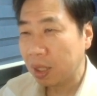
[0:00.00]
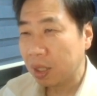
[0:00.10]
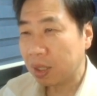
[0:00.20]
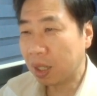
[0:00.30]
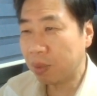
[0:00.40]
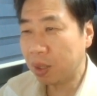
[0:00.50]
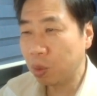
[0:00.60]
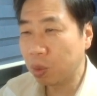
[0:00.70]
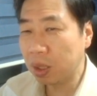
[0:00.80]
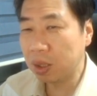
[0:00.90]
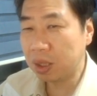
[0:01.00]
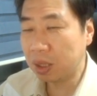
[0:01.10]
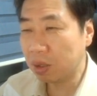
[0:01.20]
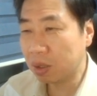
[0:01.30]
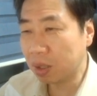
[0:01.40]
다만 여기를
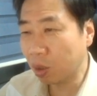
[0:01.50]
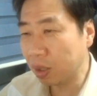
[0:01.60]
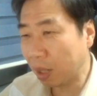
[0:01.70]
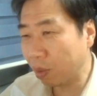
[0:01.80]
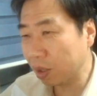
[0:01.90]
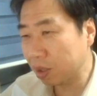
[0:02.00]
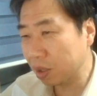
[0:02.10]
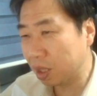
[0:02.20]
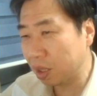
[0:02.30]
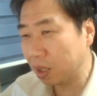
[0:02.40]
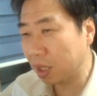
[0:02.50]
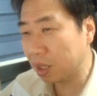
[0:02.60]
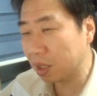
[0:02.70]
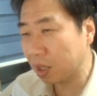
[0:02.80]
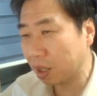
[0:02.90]
이었을 때 여기 나와서 끊기는 게
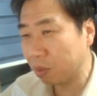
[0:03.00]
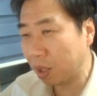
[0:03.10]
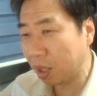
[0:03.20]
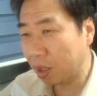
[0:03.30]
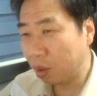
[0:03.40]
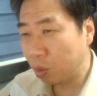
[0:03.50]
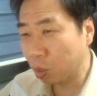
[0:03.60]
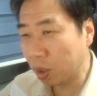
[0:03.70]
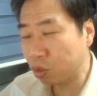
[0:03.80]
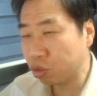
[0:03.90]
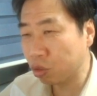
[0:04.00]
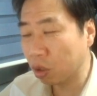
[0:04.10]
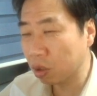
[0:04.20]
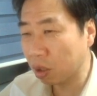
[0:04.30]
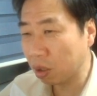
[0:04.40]
있기 때문에 여기에
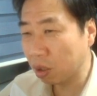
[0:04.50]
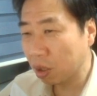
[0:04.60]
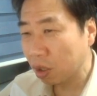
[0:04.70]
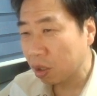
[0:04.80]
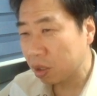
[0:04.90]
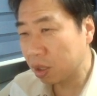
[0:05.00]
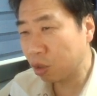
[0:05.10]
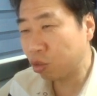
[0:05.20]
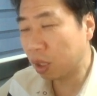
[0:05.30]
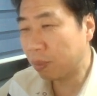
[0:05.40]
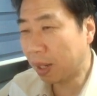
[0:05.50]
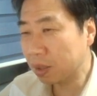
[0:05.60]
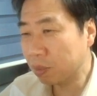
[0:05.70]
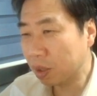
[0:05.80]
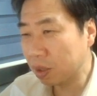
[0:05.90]
죽어서 흙의 수가
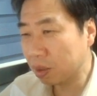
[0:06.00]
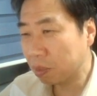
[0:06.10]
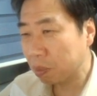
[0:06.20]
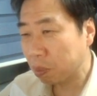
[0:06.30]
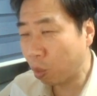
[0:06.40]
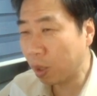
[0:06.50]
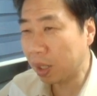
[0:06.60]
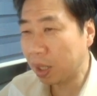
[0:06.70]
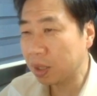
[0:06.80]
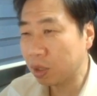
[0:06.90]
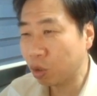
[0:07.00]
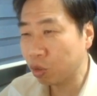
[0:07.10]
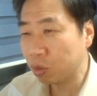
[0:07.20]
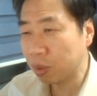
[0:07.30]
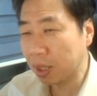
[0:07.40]
많으면은 보강한 게
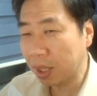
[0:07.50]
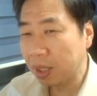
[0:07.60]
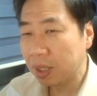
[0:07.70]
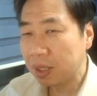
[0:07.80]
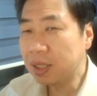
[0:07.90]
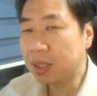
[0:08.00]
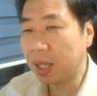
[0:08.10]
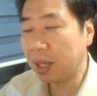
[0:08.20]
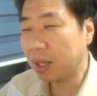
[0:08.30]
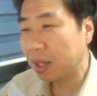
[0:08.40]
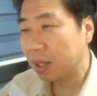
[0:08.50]
정수입니다. 이때